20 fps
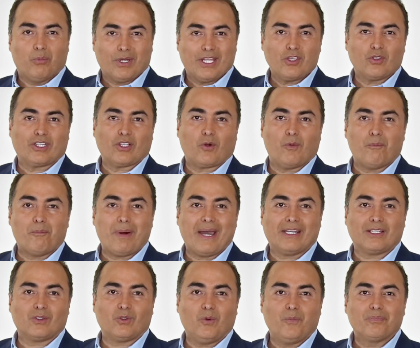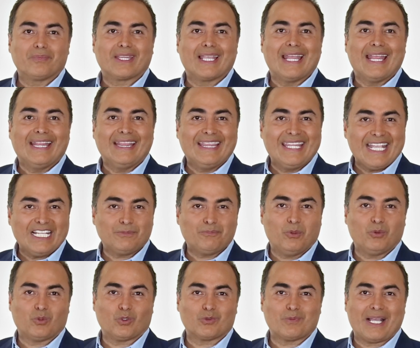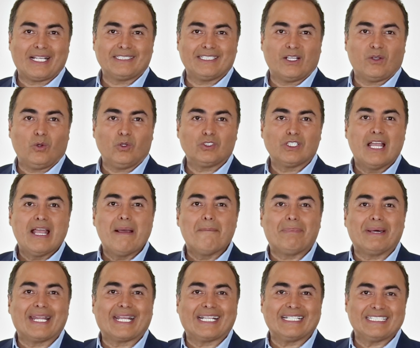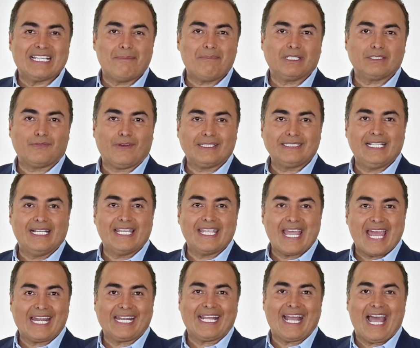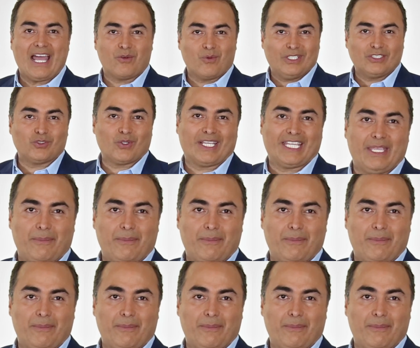Por ello te comparto 10 puntos básicos para que sea más fácil guiar a nuestro